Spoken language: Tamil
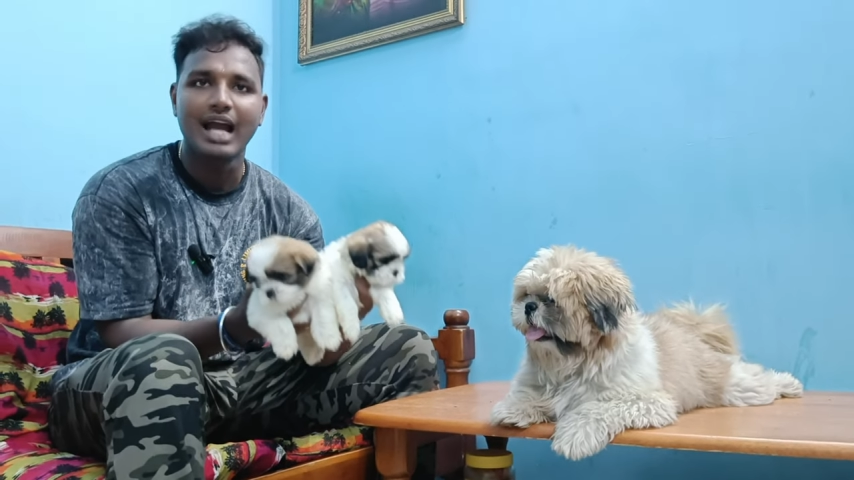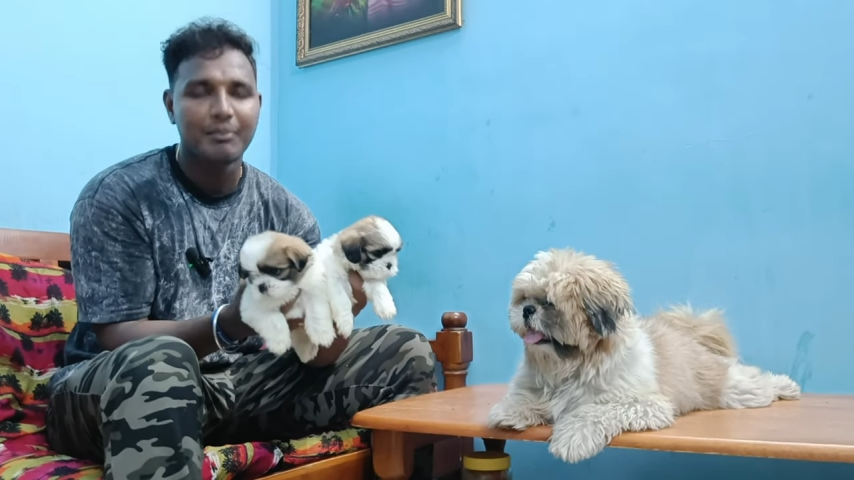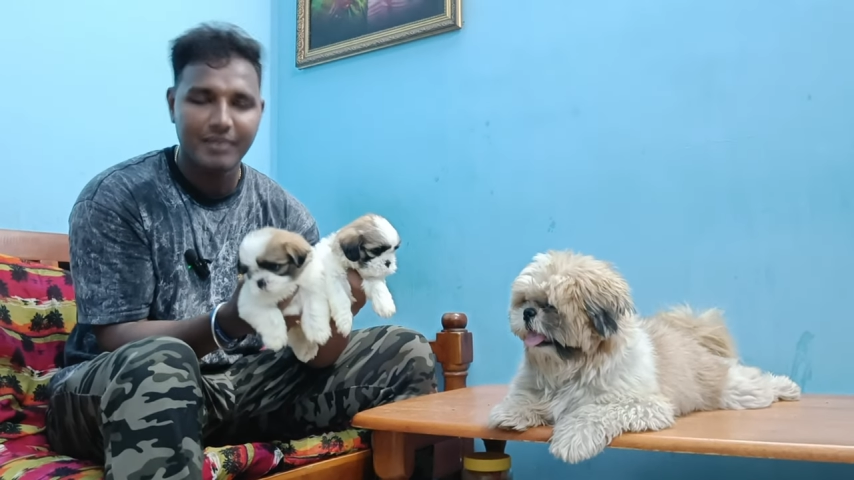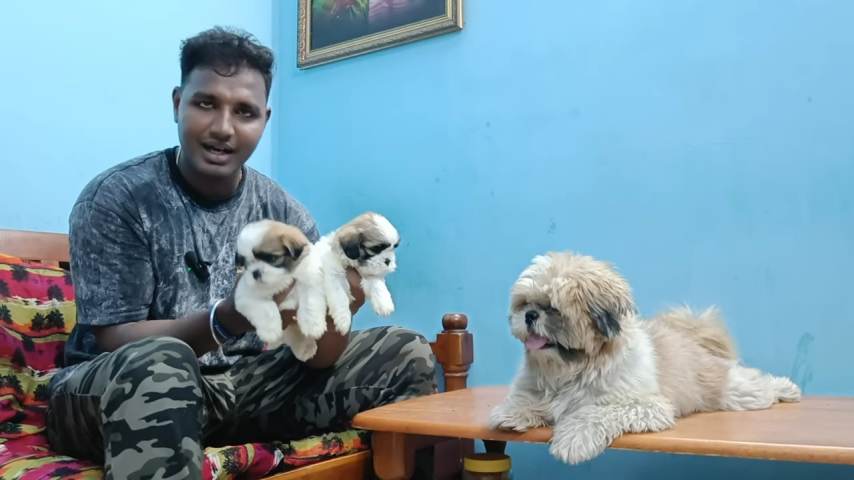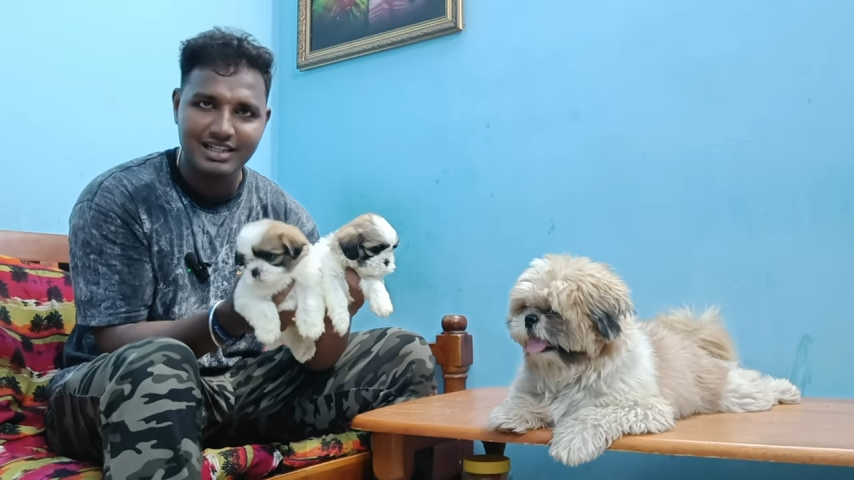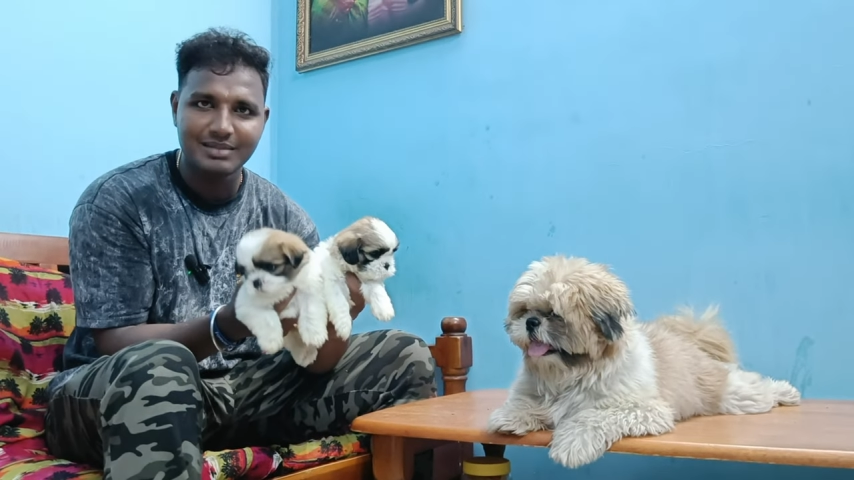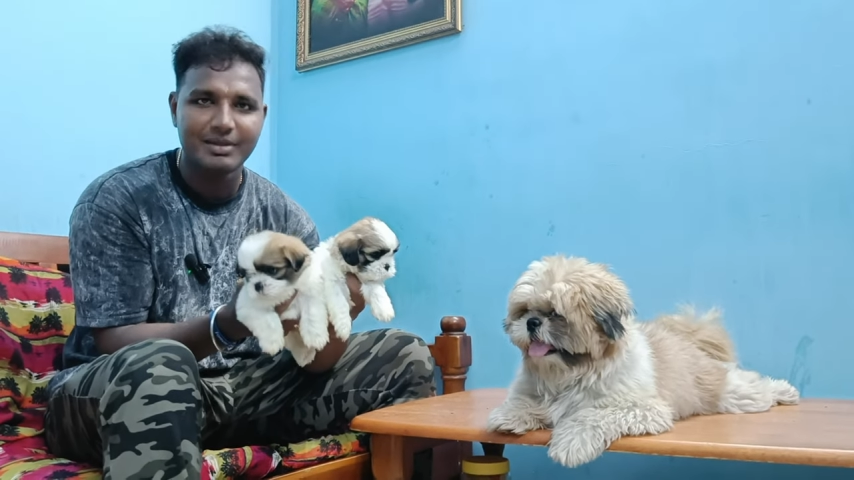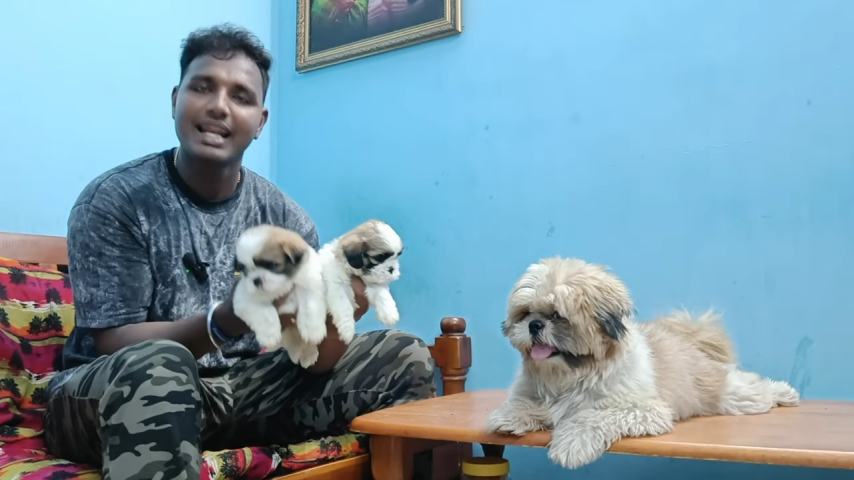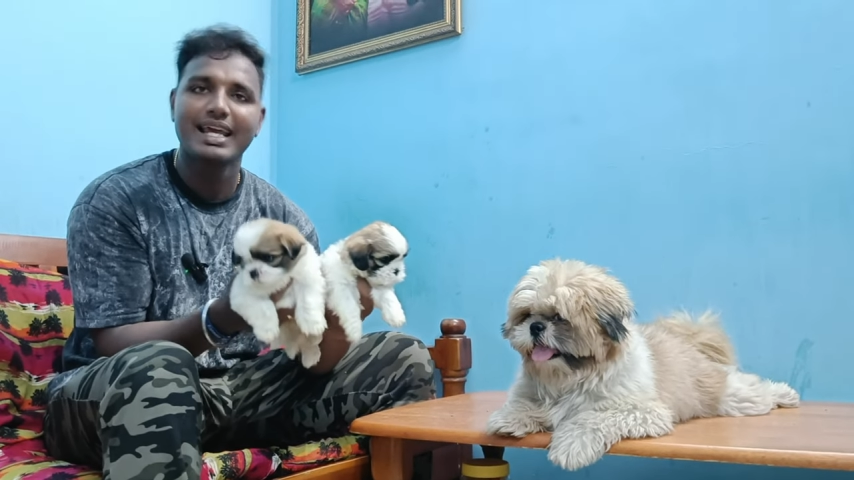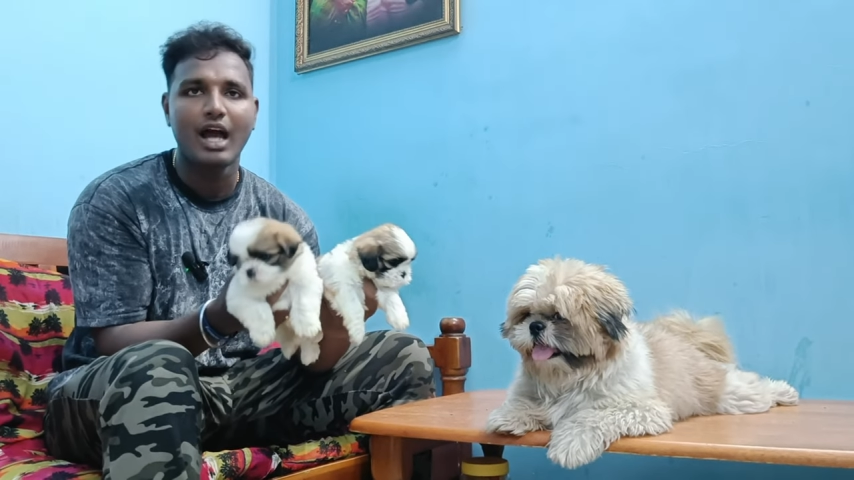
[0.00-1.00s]
நம்ம
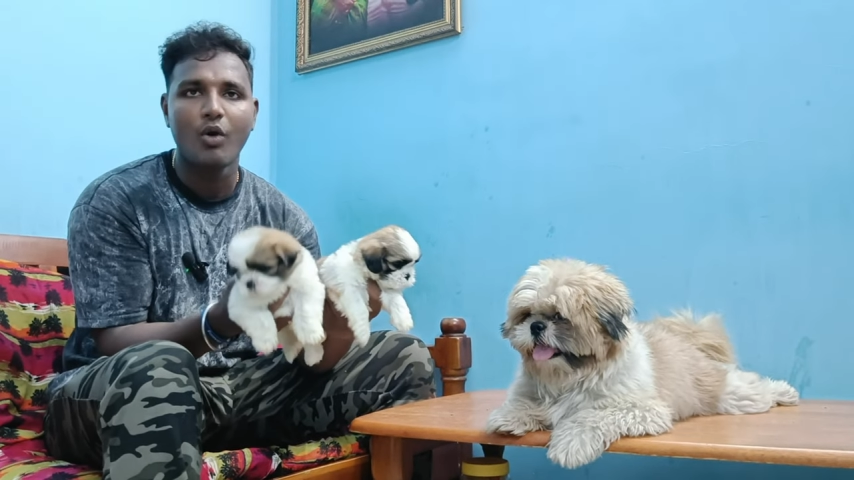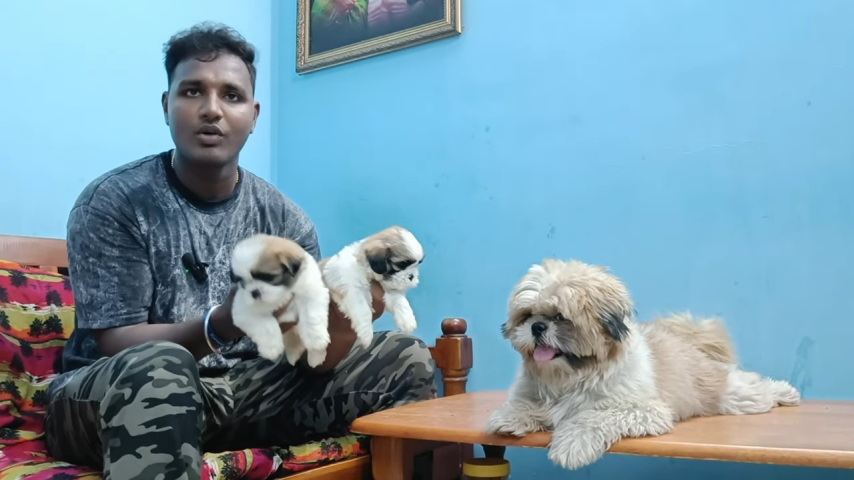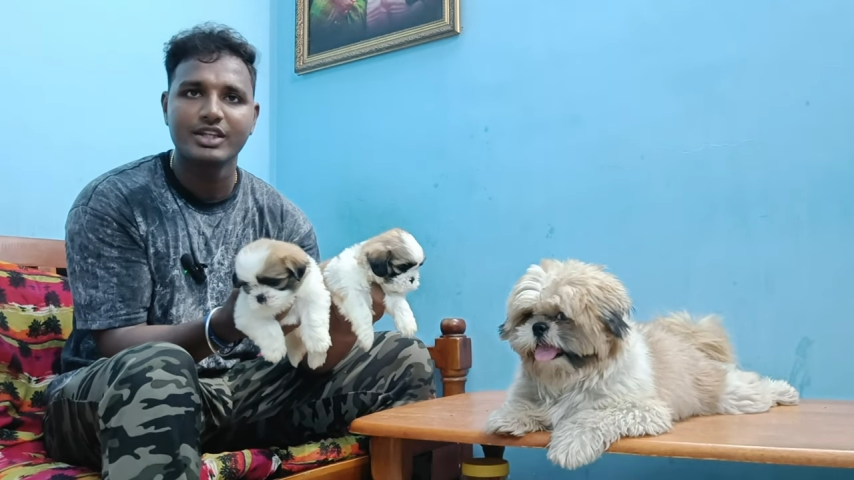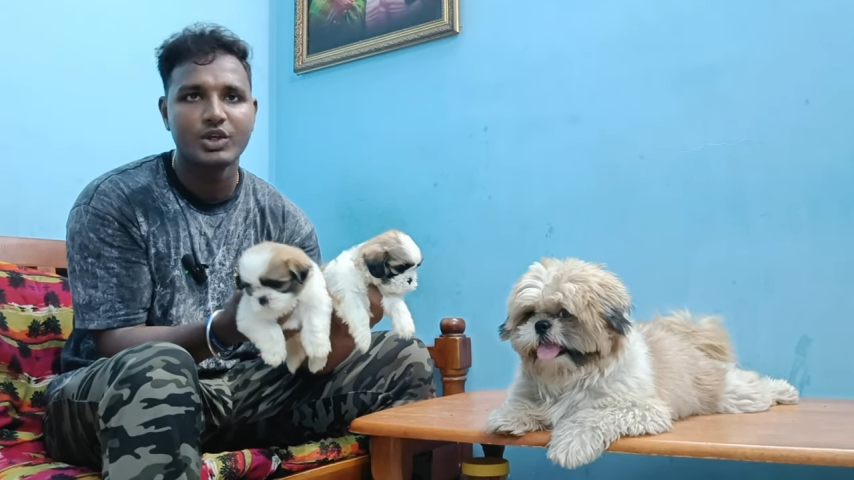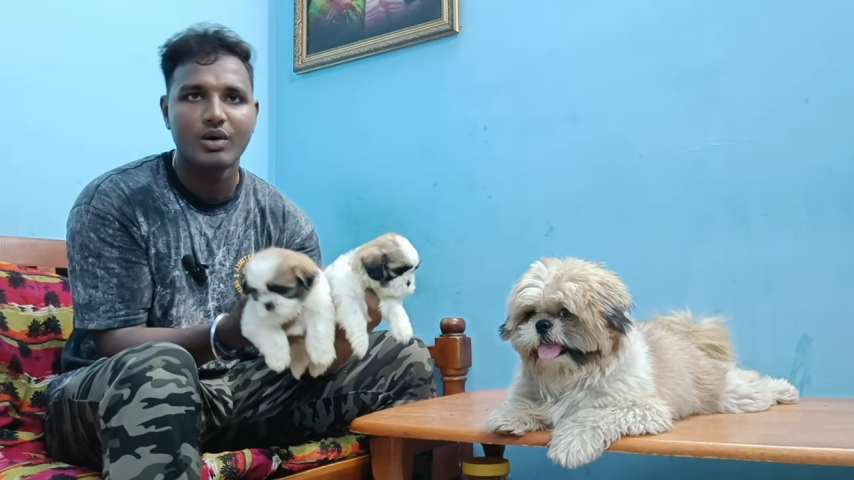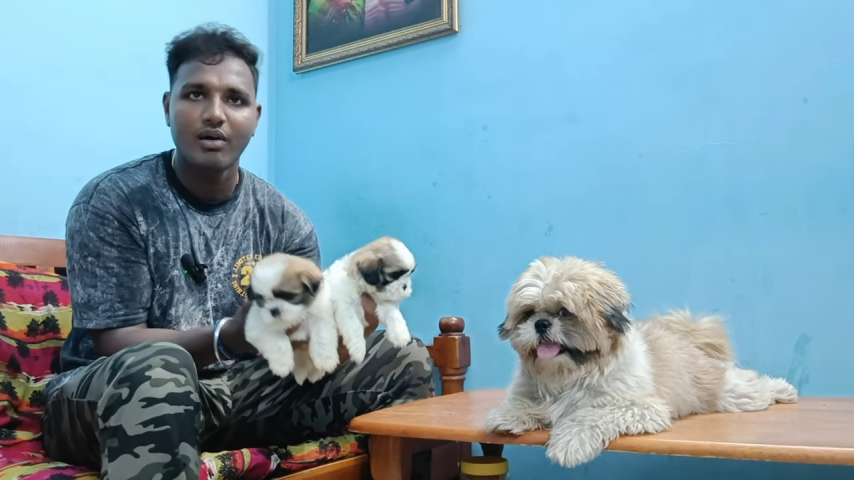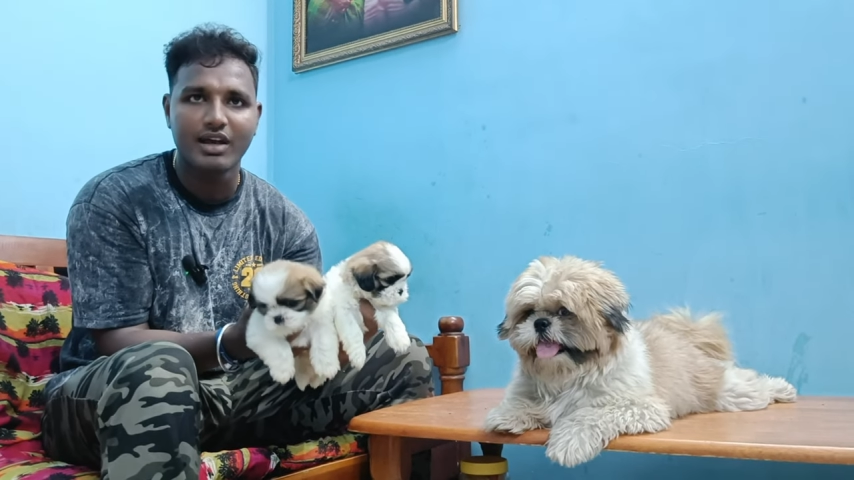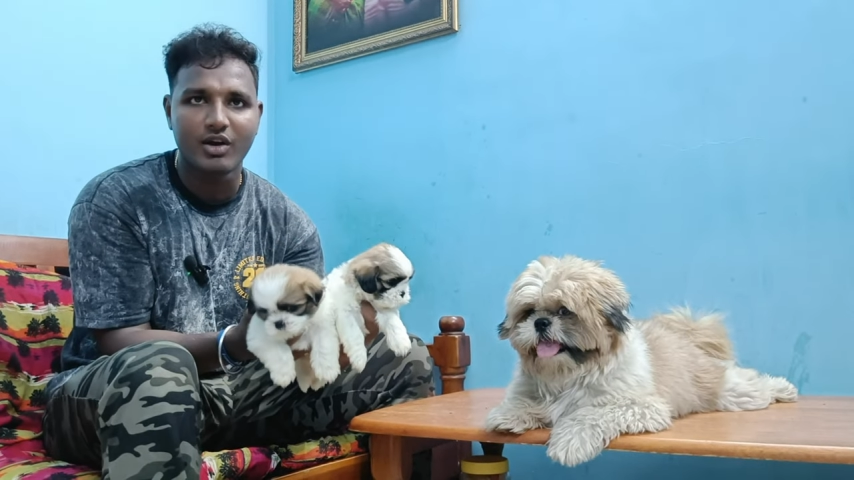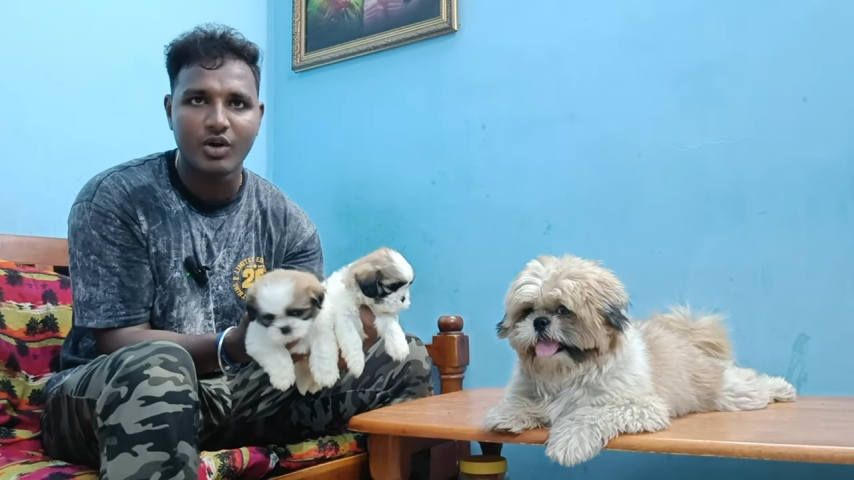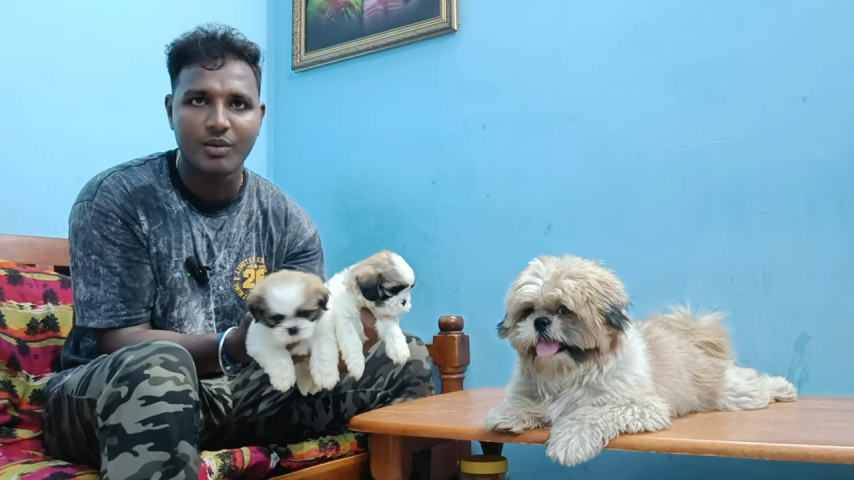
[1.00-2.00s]
கஷ்டம் ஏன்னா அவங்க வந்து நியூவா
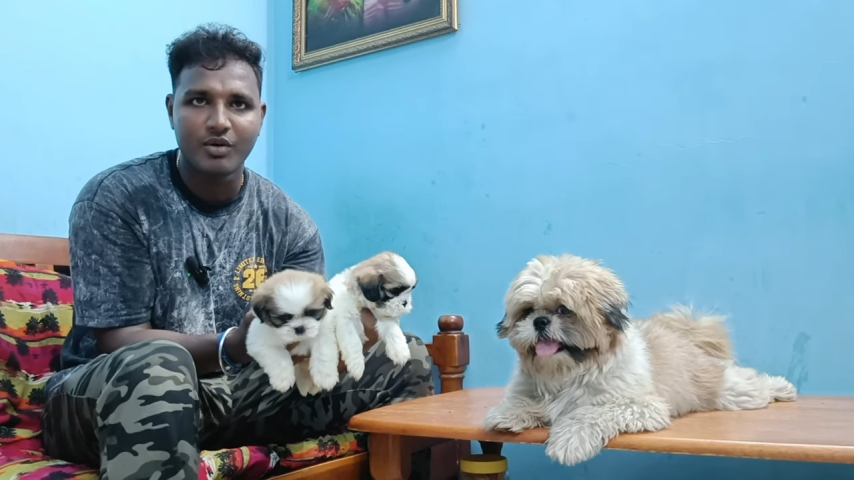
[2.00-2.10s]
வளர்க்குறவங்க